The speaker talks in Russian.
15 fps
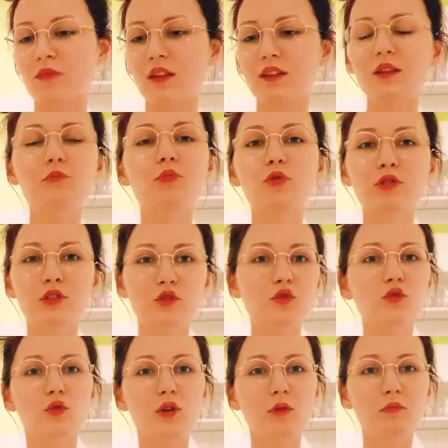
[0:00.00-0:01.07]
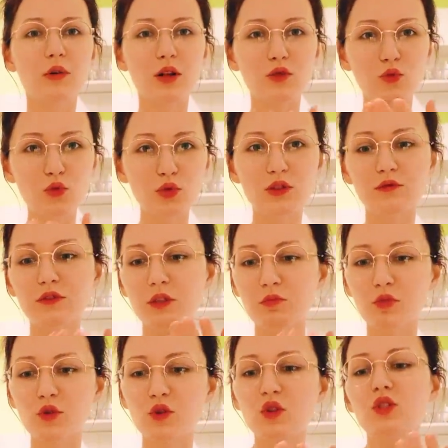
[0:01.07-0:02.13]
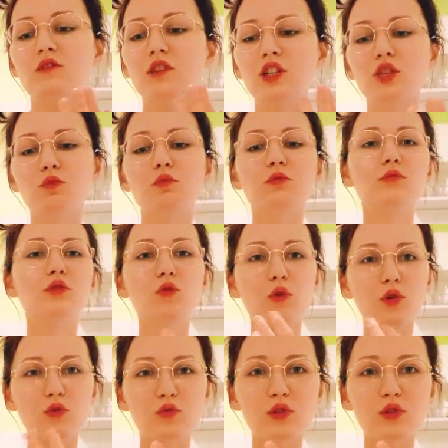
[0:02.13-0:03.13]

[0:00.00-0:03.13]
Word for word: не портить столько продуктов, не портить свежую помидорку,